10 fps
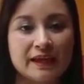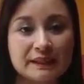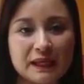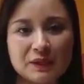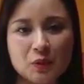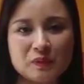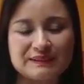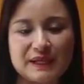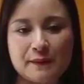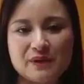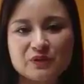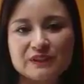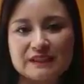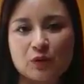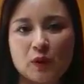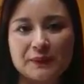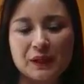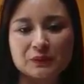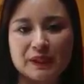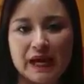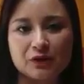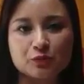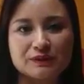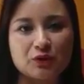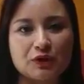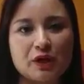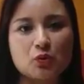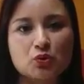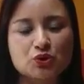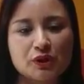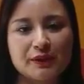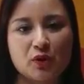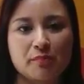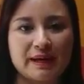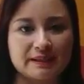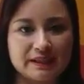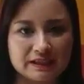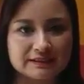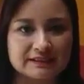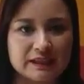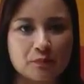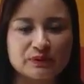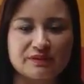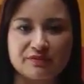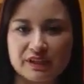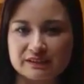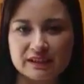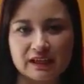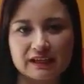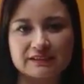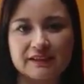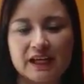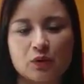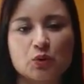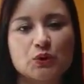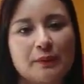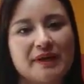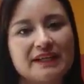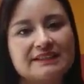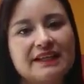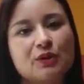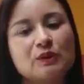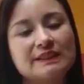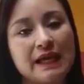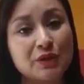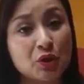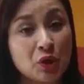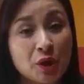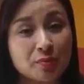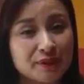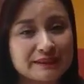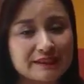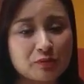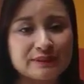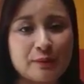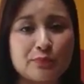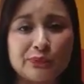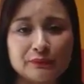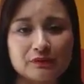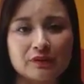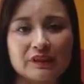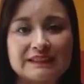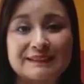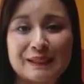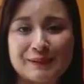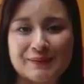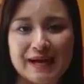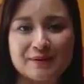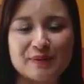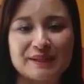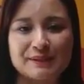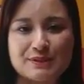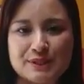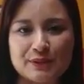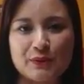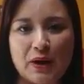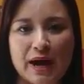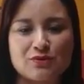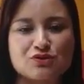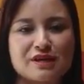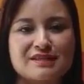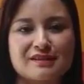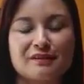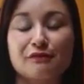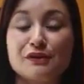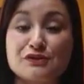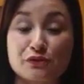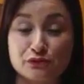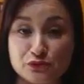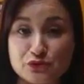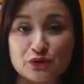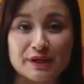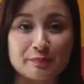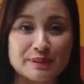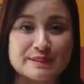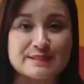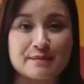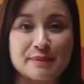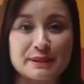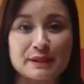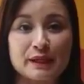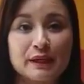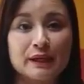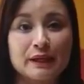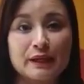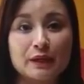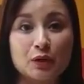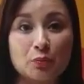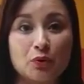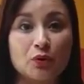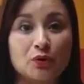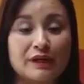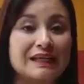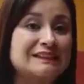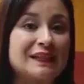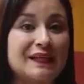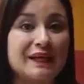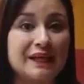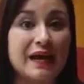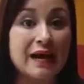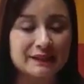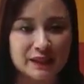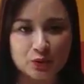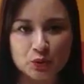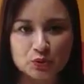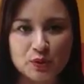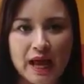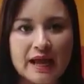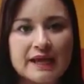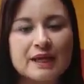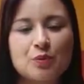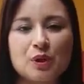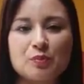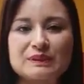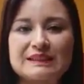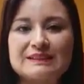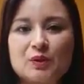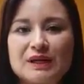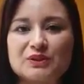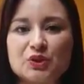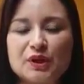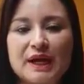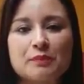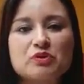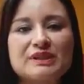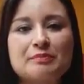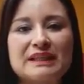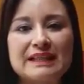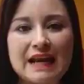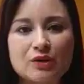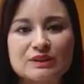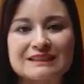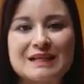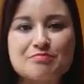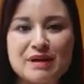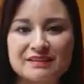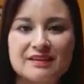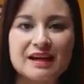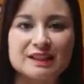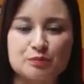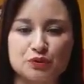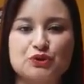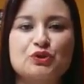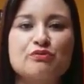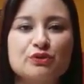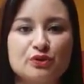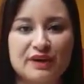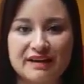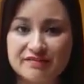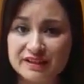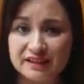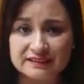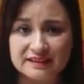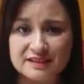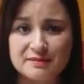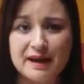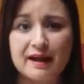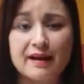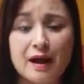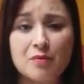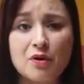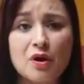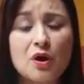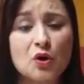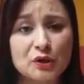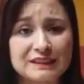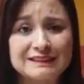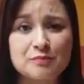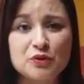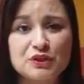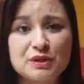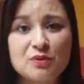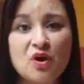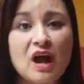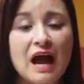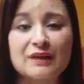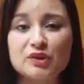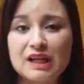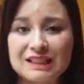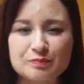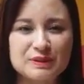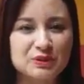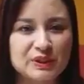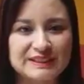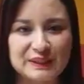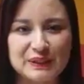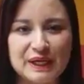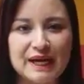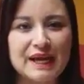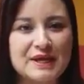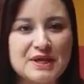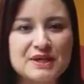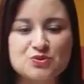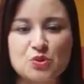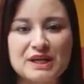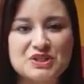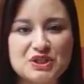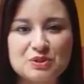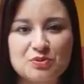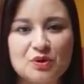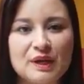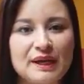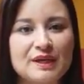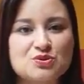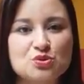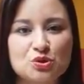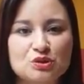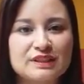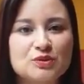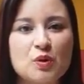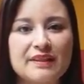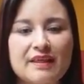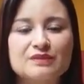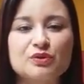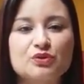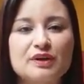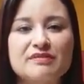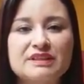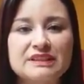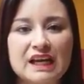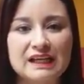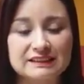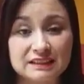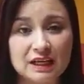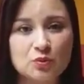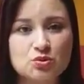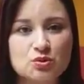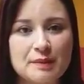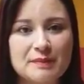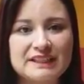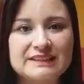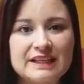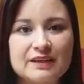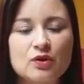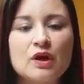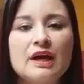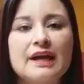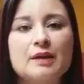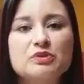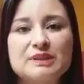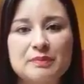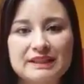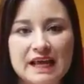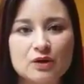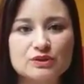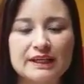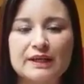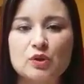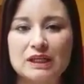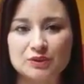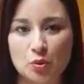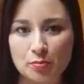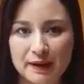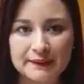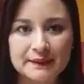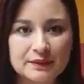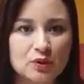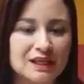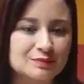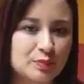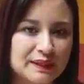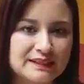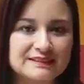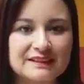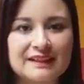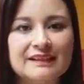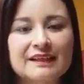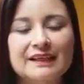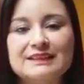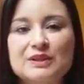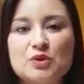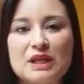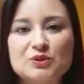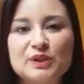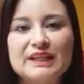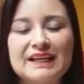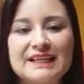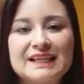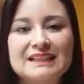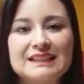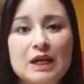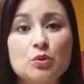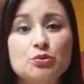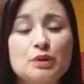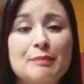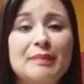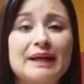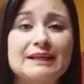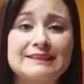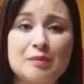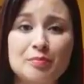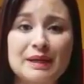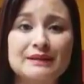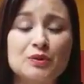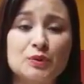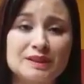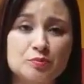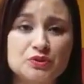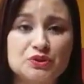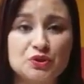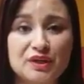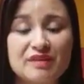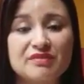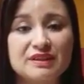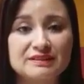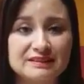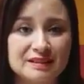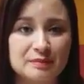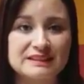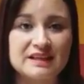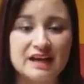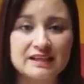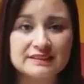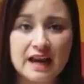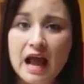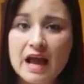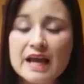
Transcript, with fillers: ¿Qué tal? ¿Cómo están amigos de San Juan de los Lagos? Pues con el gusto de compartirles que estamos de fiesta en la Casa de la Cultura María Izquierdo este año porque estamos a punto de celebrar 25 años que este edificio funciona precisamente eh, como Casa de Arte y Cultura. Y bueno, pues esta ocasión queremos invitarlos a ser parte de la exposición fotográfica que se llevará a cabo con este motivo a todas las personas que tengan ahí en su archivo, en su closet guardadas fotografías de la Casa de la Cultura María Izquierdo. Queremos invitarlos a que nos las compartan, o las presten, este, no las donen aquí en Casa de la Cultura para que sean parte de una exposición que a fines de este mes se realizará.